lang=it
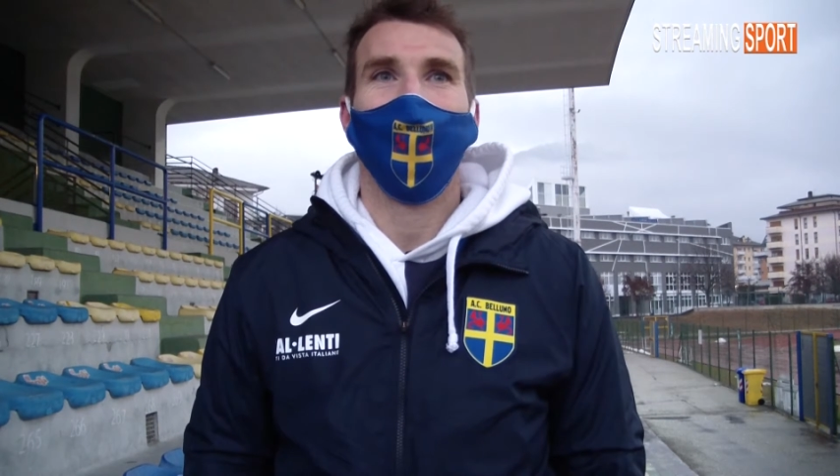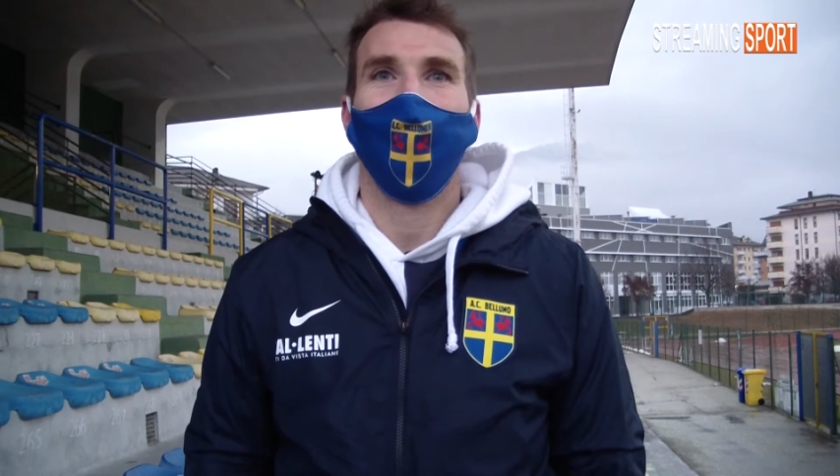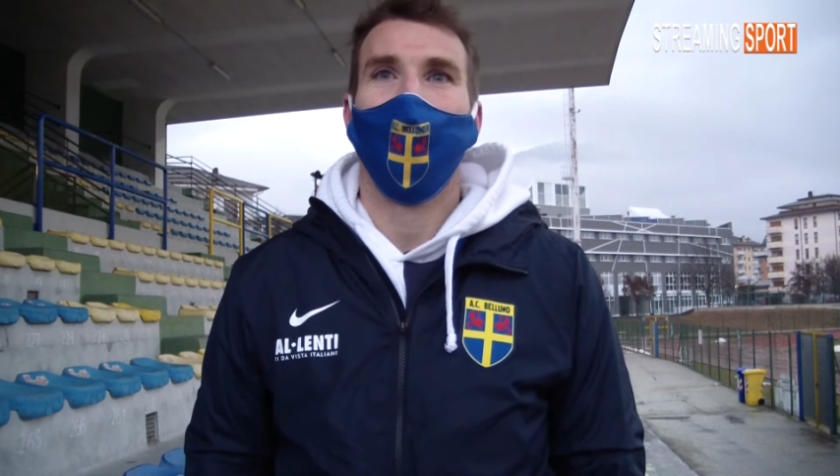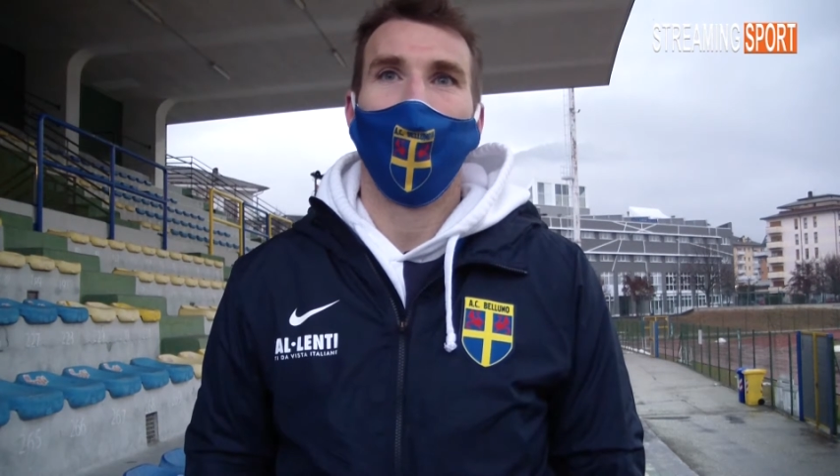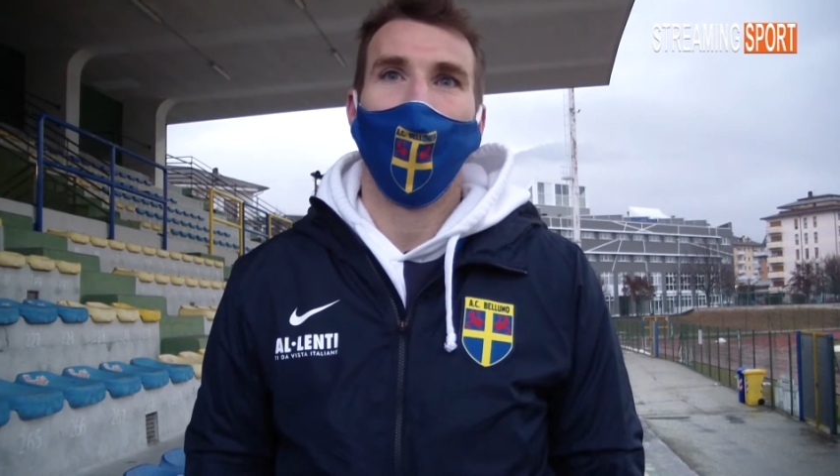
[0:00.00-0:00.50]
sto
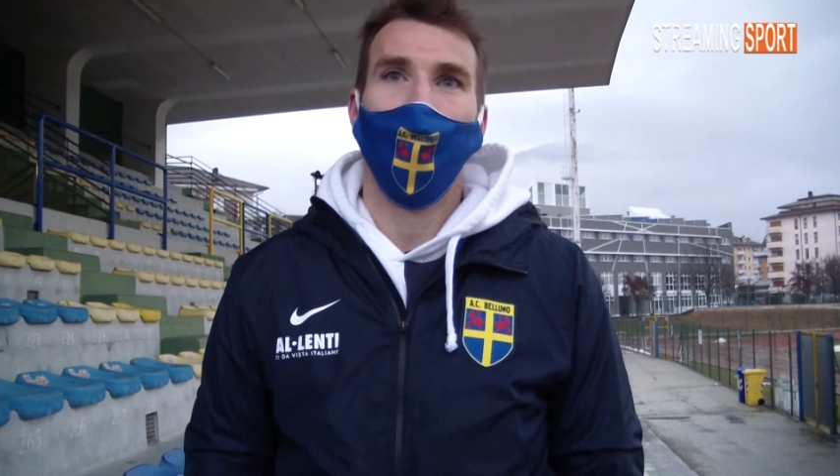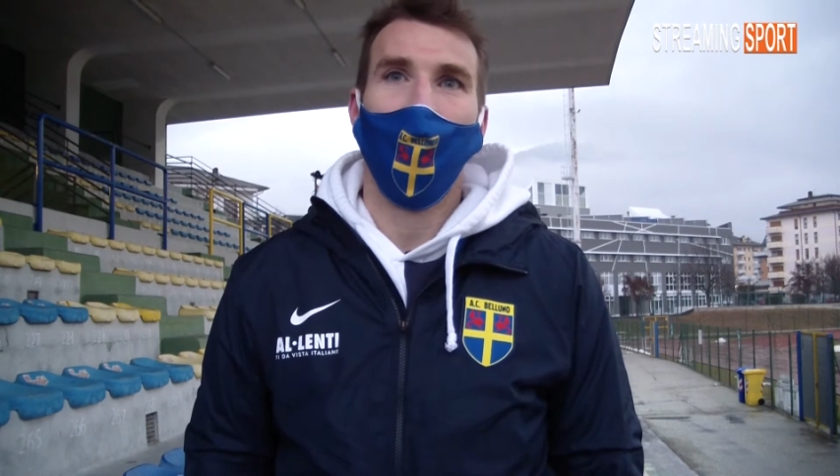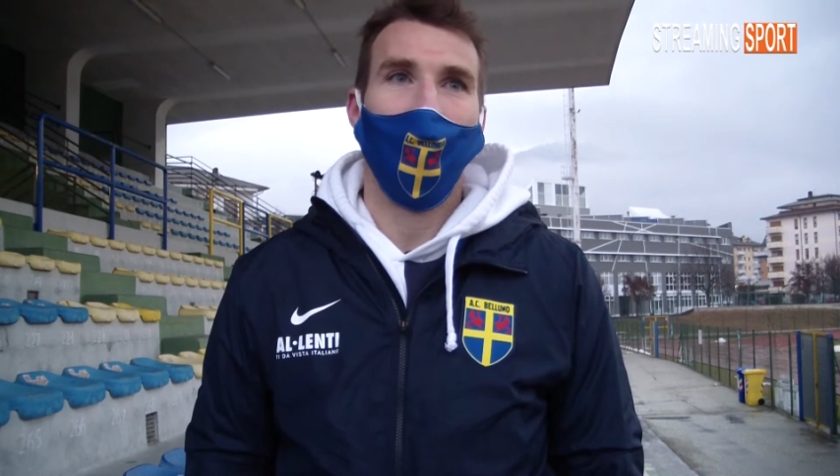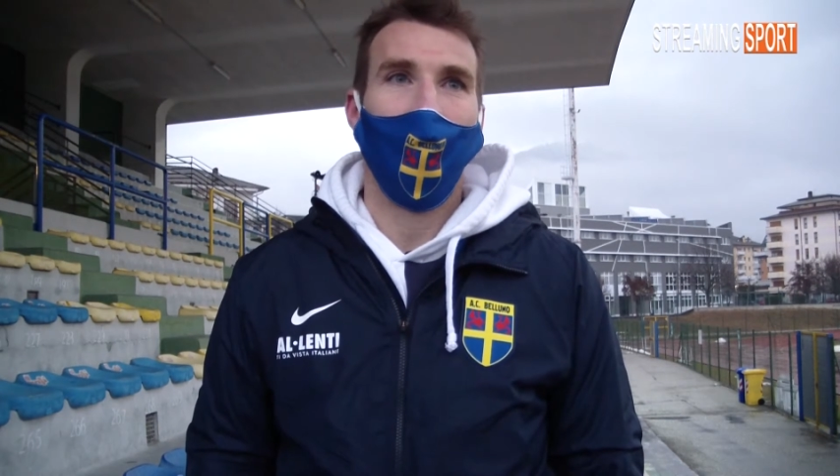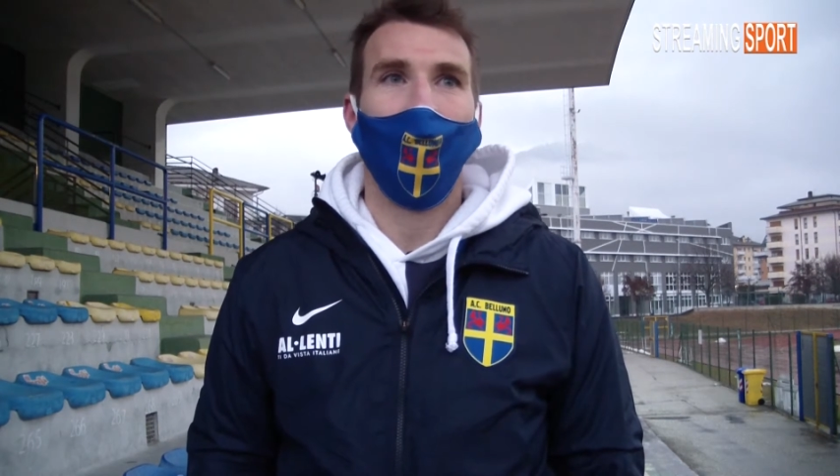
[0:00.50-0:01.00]
bravo il
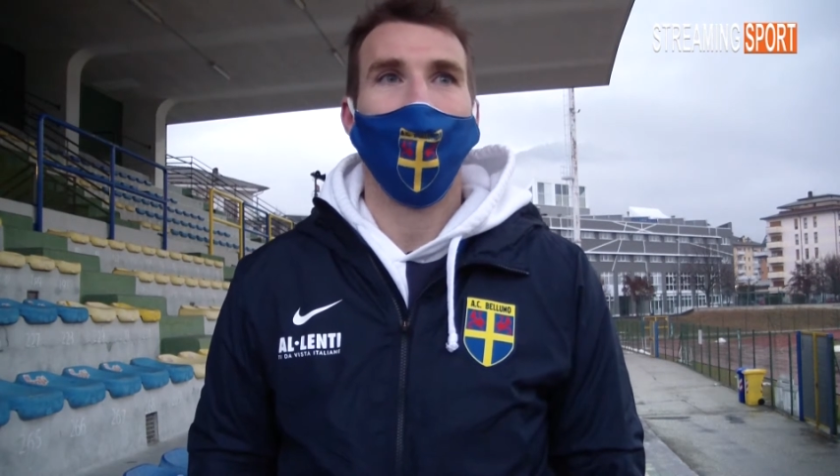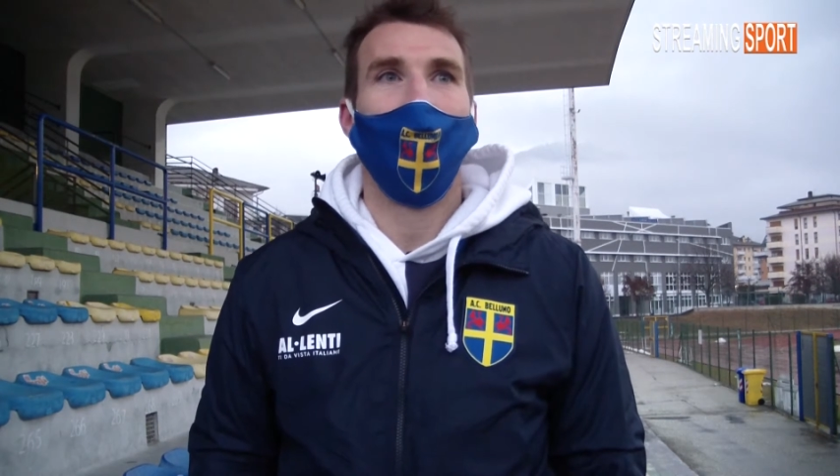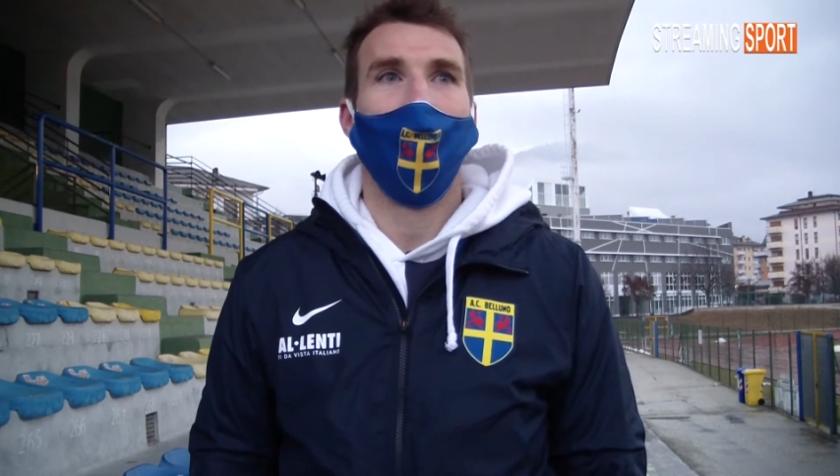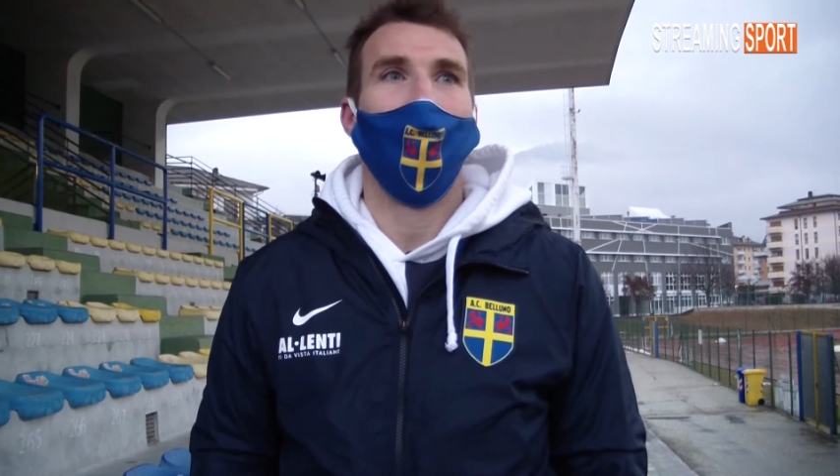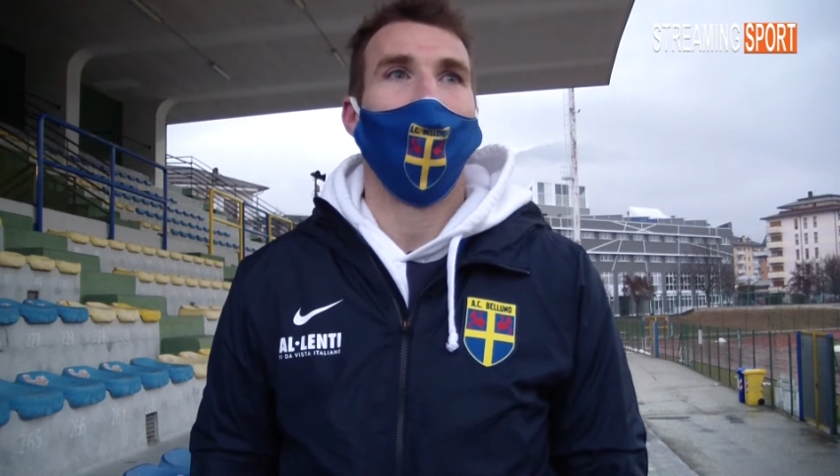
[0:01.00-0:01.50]
mister,
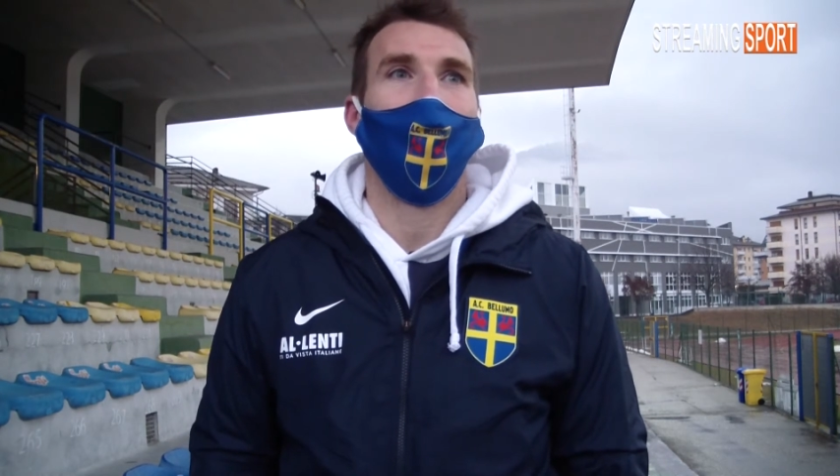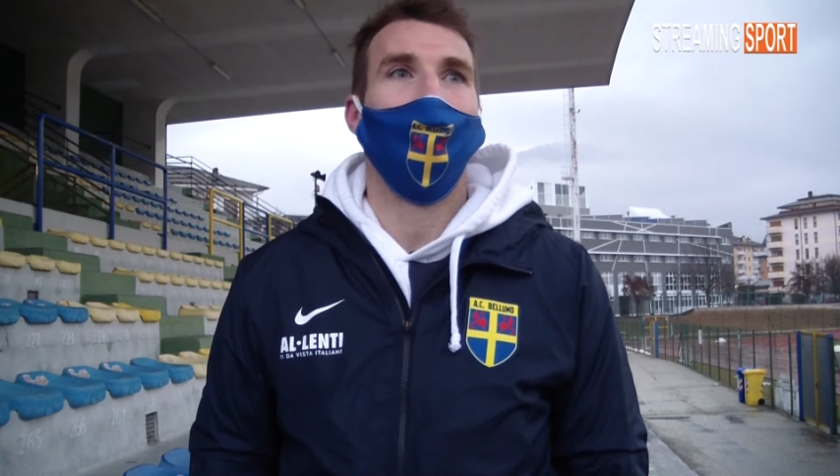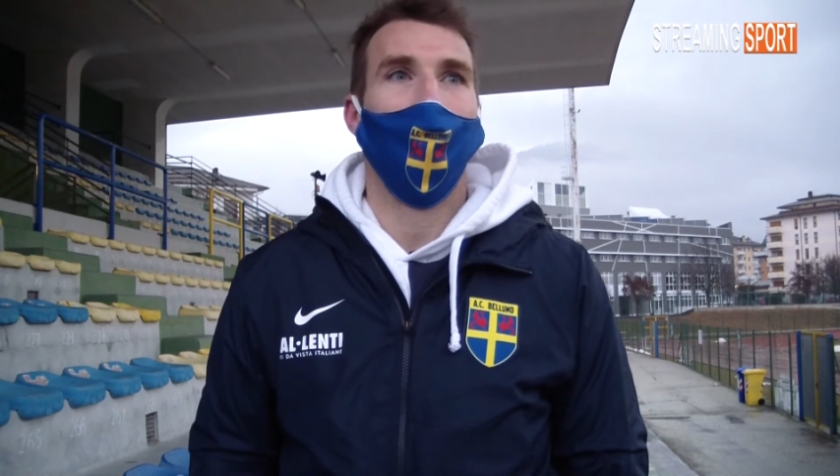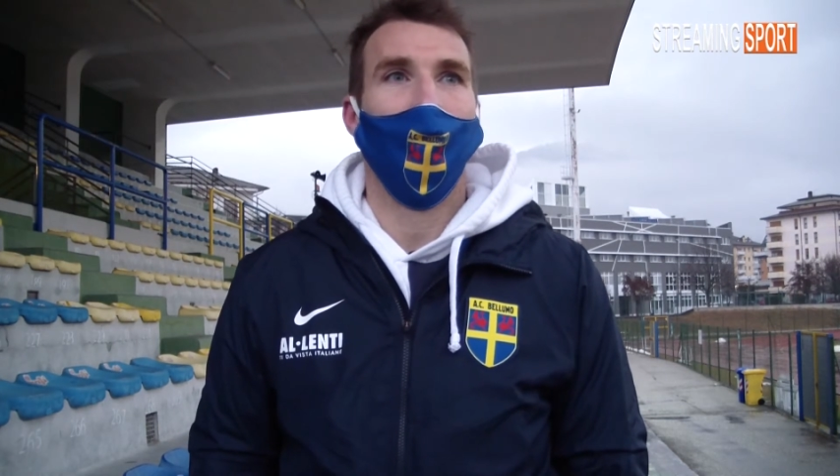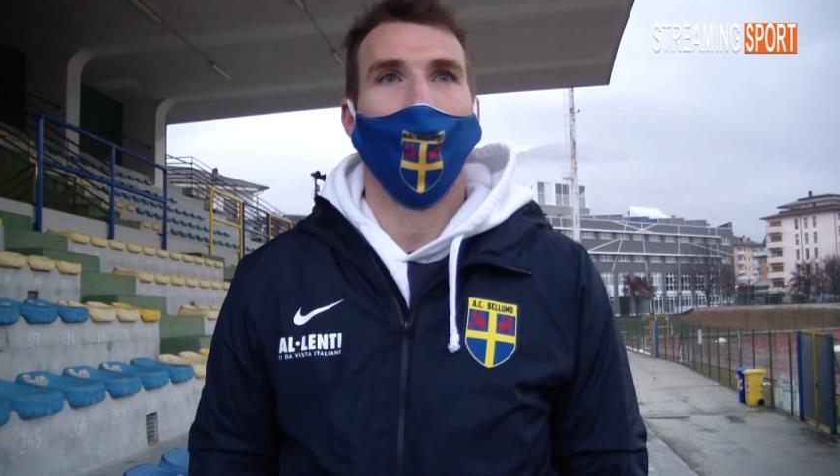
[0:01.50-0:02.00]
ma
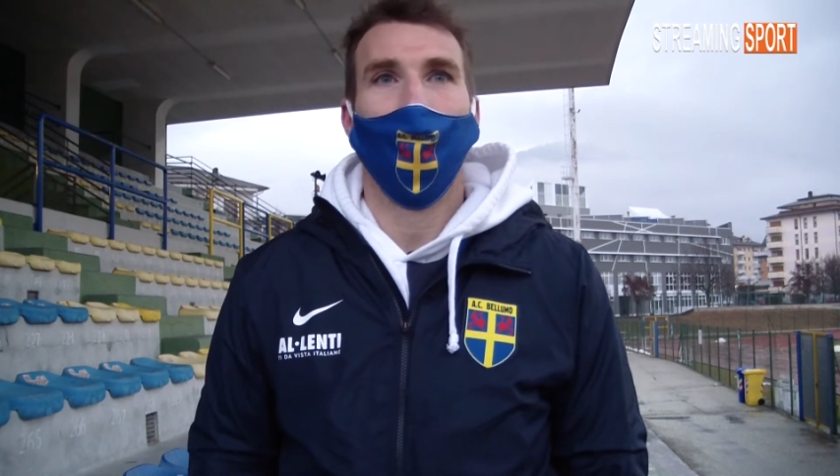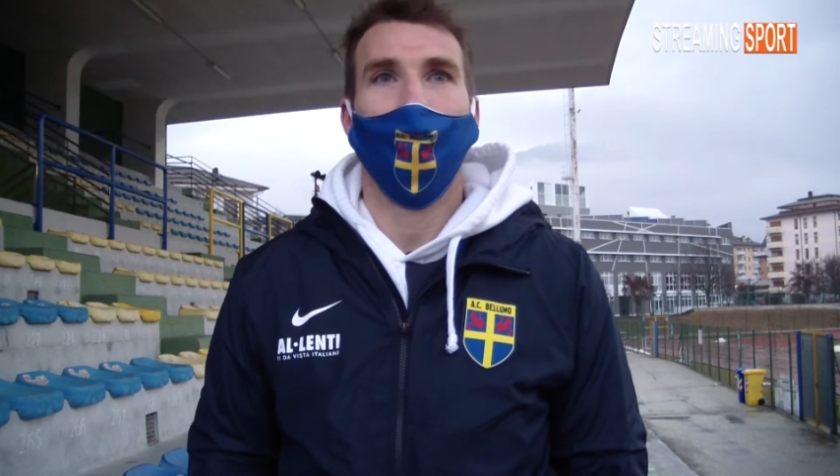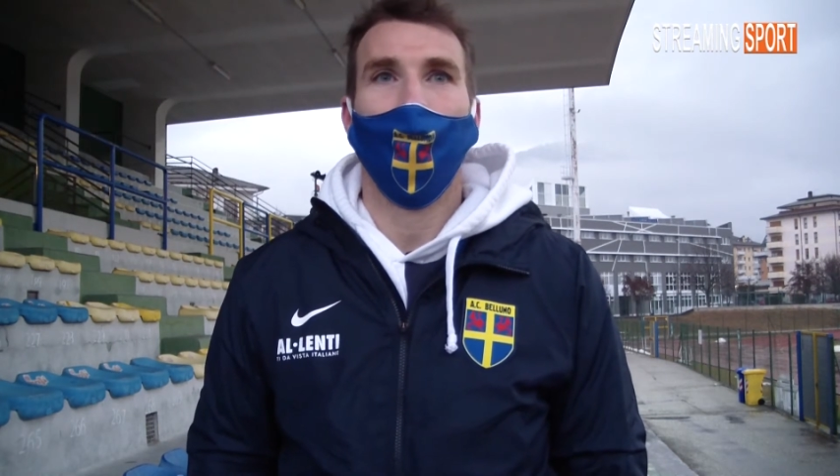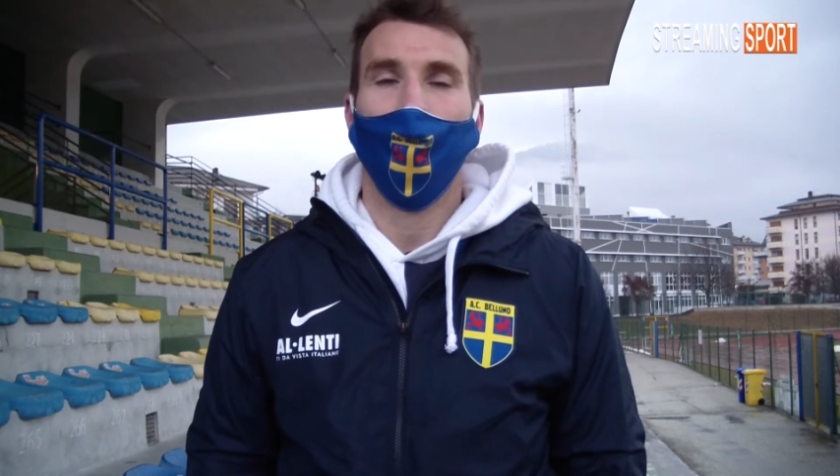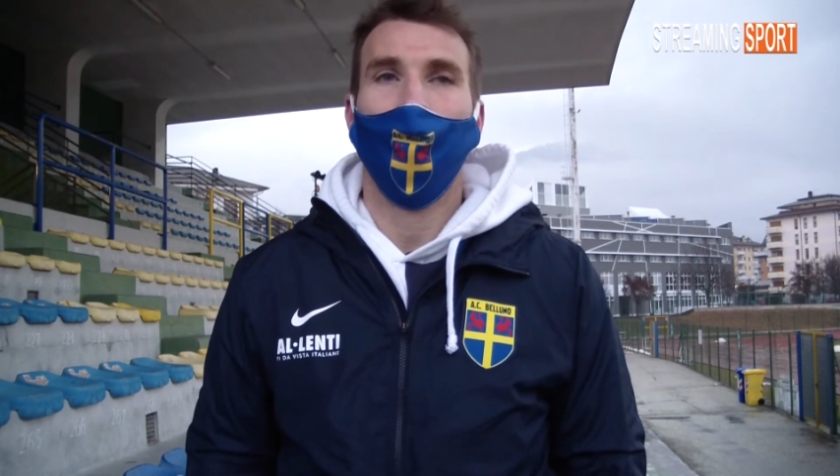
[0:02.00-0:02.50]
ripeto,